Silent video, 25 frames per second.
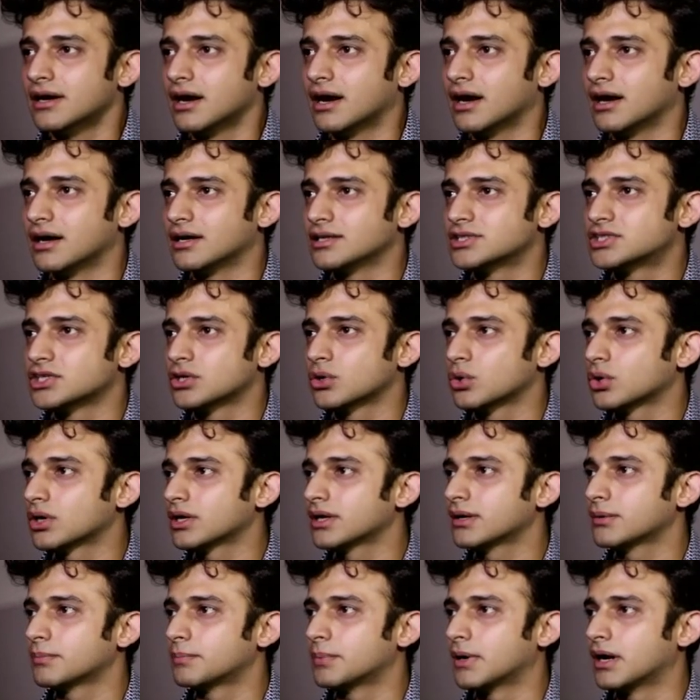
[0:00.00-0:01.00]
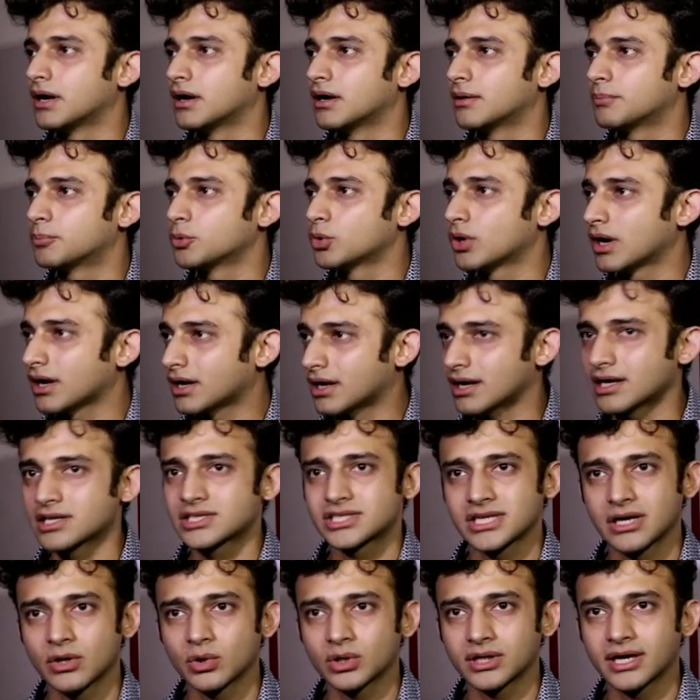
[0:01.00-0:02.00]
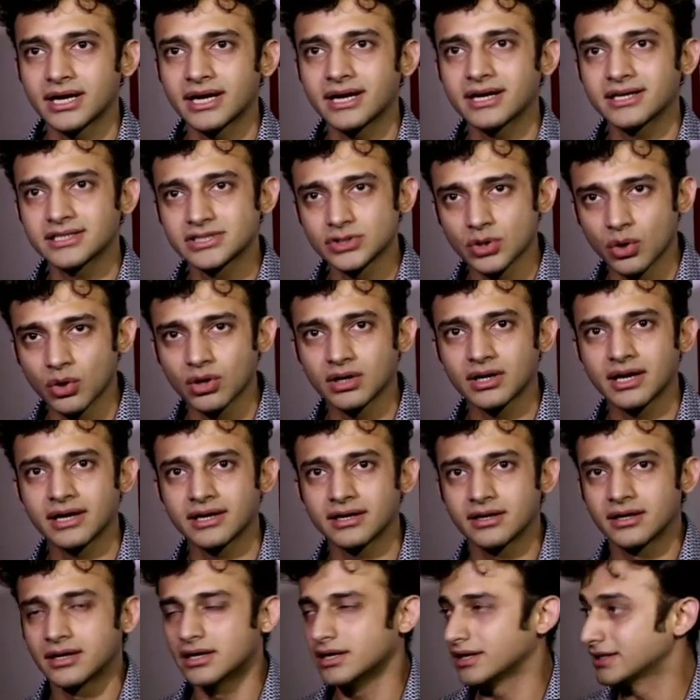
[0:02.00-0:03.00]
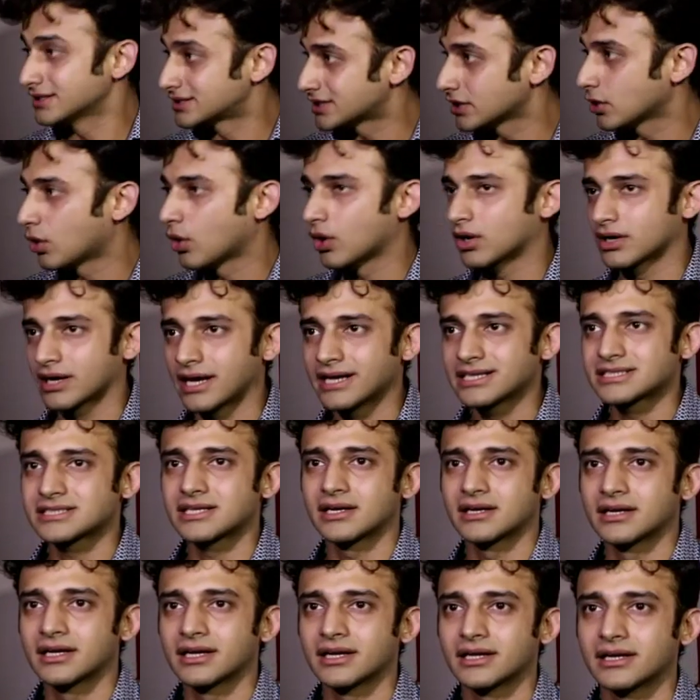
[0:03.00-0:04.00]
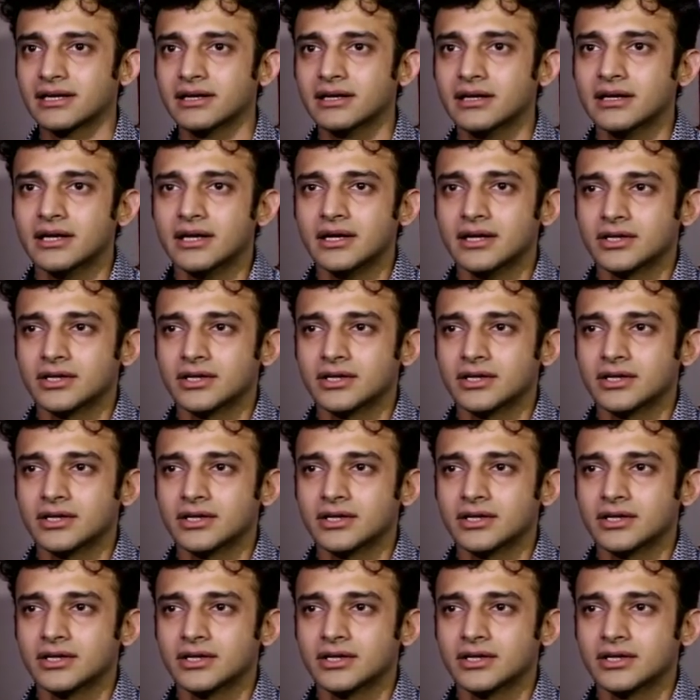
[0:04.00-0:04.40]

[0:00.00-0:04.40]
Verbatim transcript: जिन्होंने पूरा खर्चा उठाया इस ऑर्गेनाइज इसे ऑर्गेनाइज़ करने के लिए